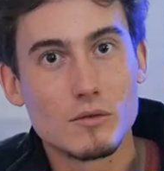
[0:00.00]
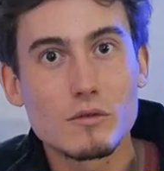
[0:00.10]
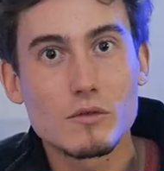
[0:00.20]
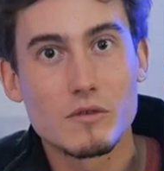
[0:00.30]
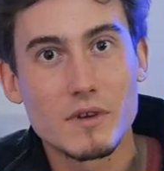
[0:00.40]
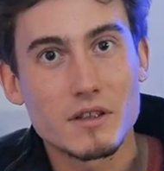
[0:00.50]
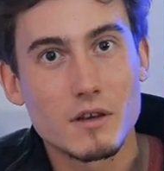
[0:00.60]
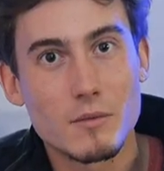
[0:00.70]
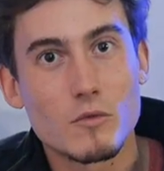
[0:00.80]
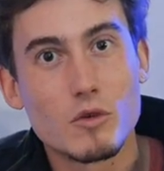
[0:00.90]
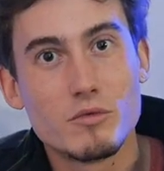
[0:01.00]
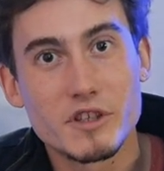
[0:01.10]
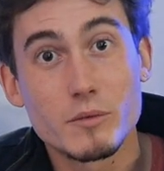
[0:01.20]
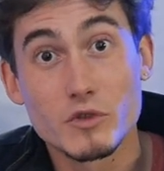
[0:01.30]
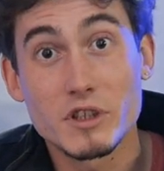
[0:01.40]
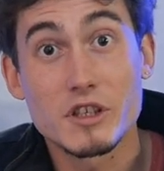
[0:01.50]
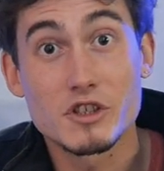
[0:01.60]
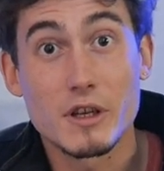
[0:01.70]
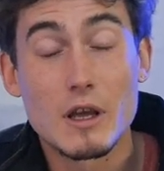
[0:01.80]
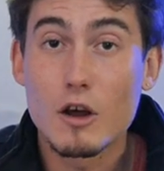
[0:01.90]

donc on va être quand même obligé de monter des chaînes.